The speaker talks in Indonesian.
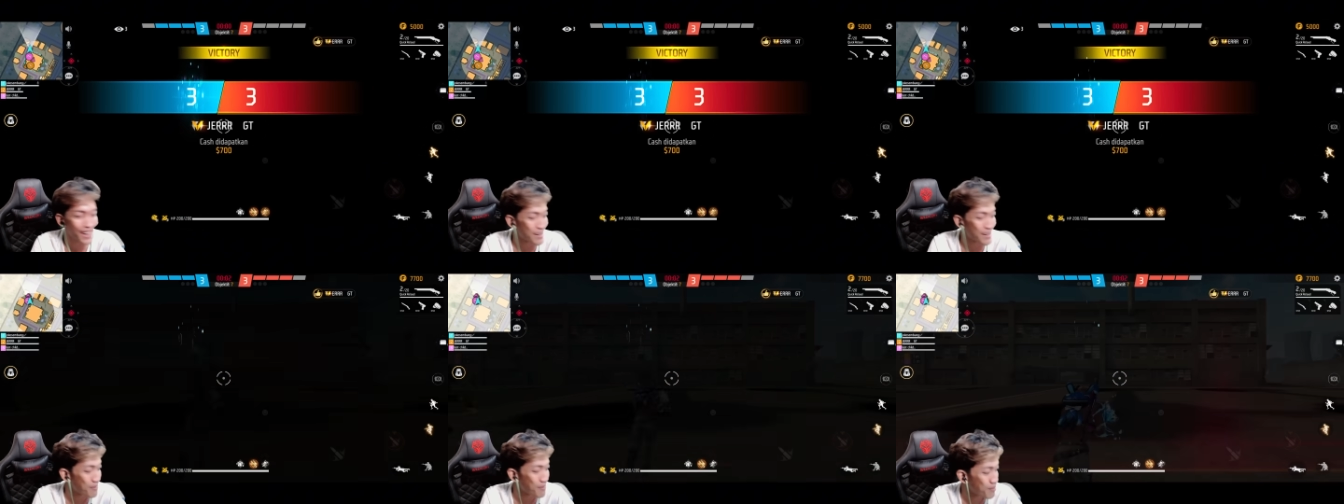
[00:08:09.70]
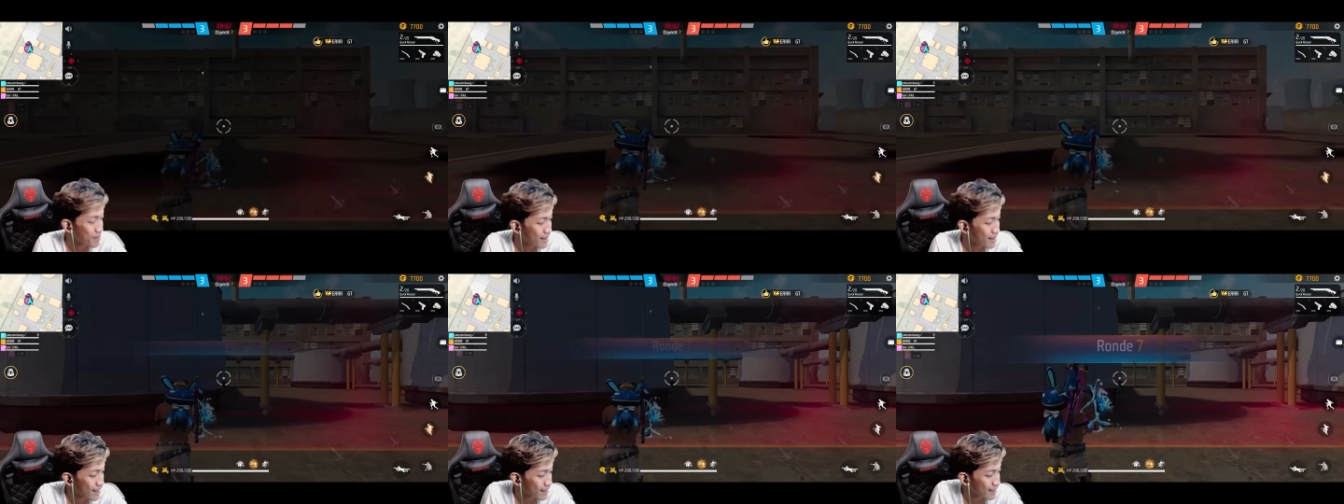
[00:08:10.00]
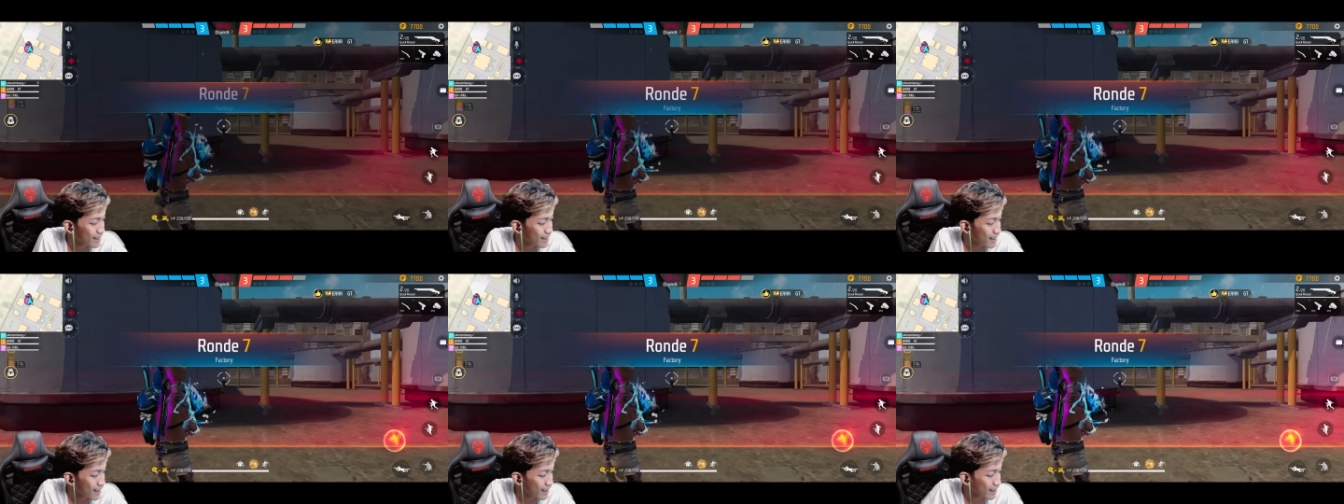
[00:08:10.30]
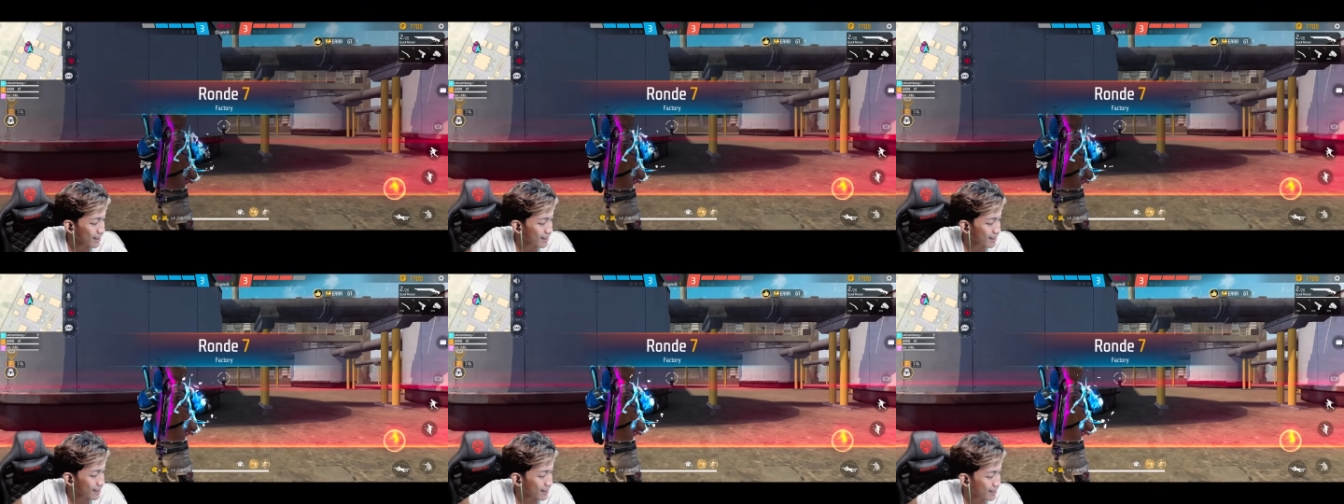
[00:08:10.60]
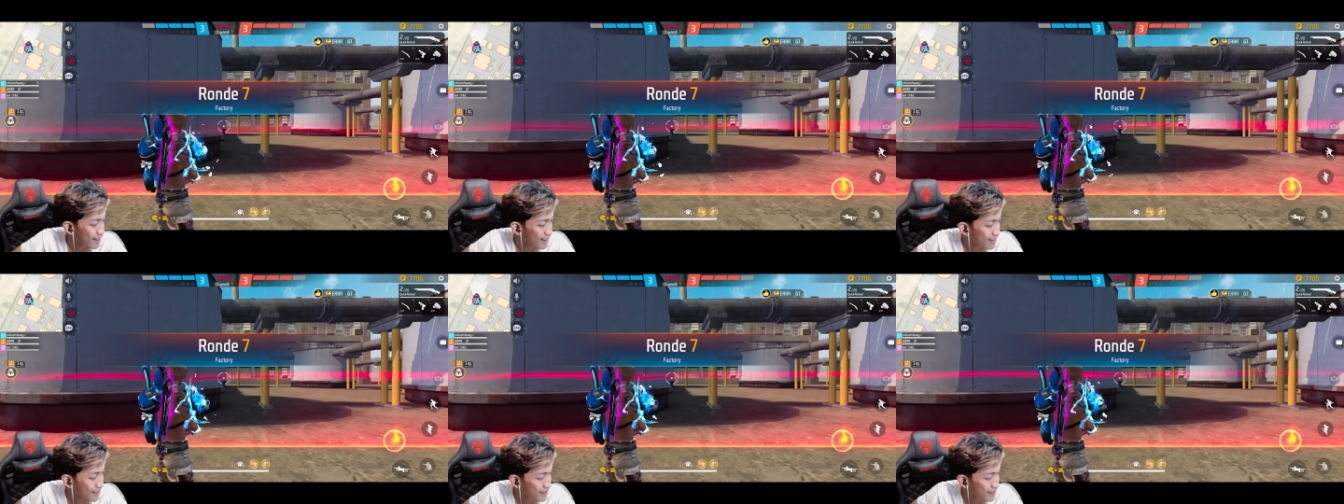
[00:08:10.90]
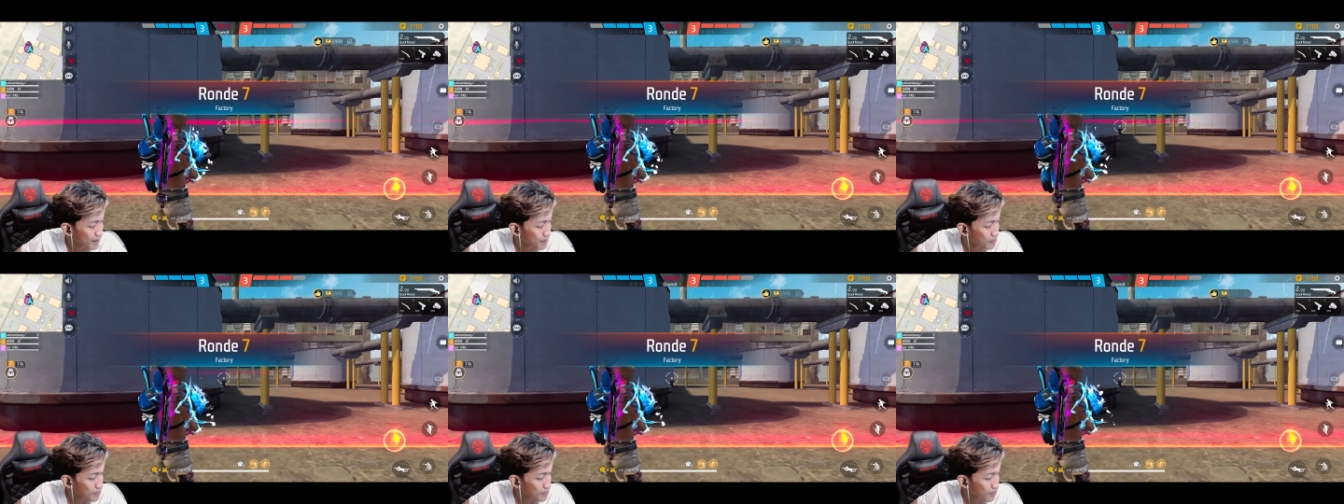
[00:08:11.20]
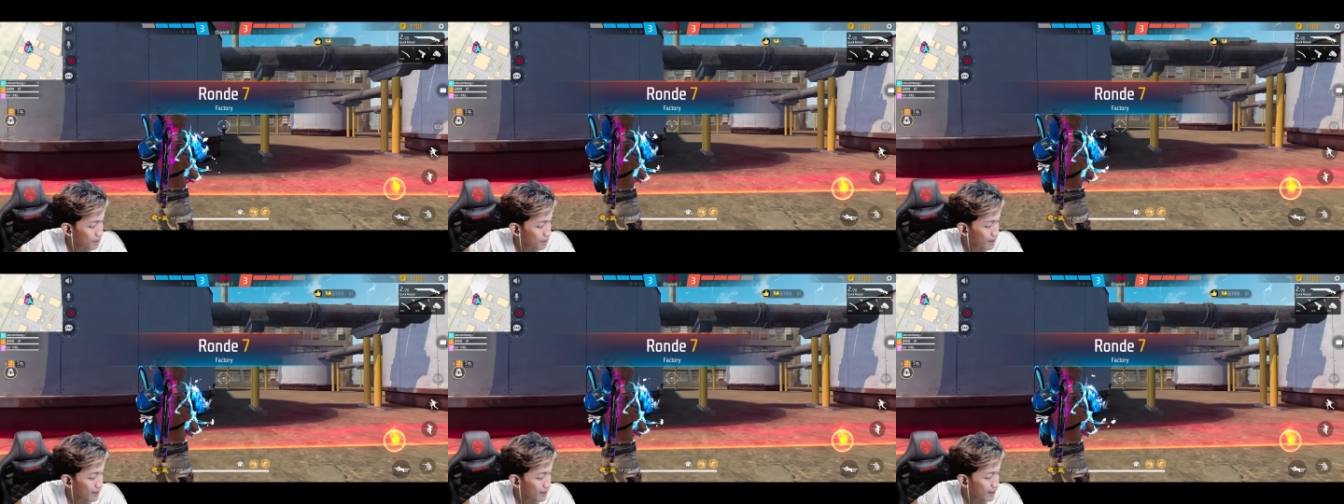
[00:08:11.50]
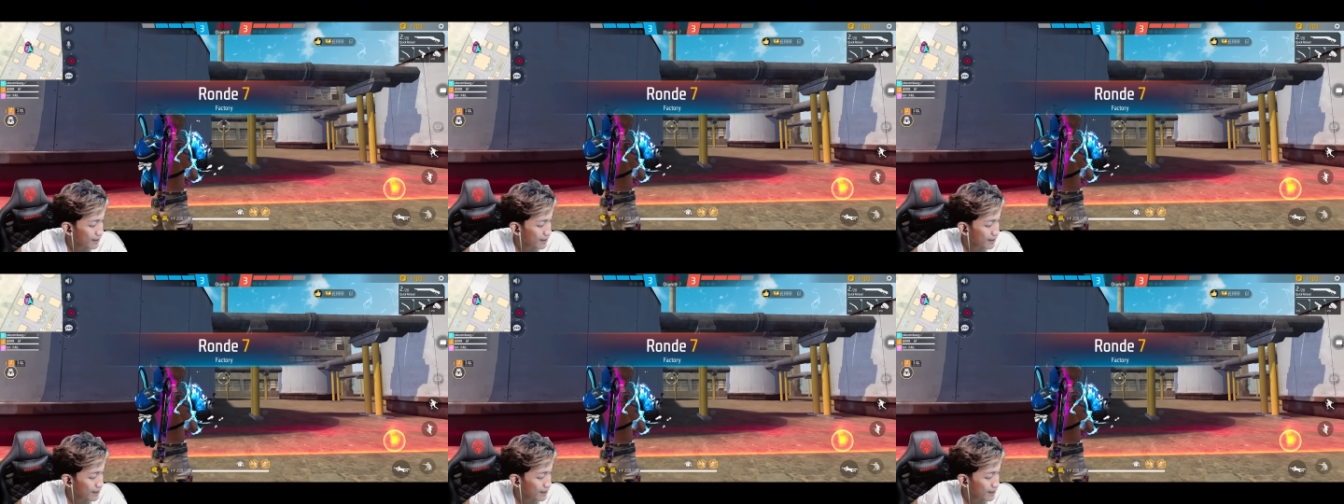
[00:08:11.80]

meledak ya guys ya boleh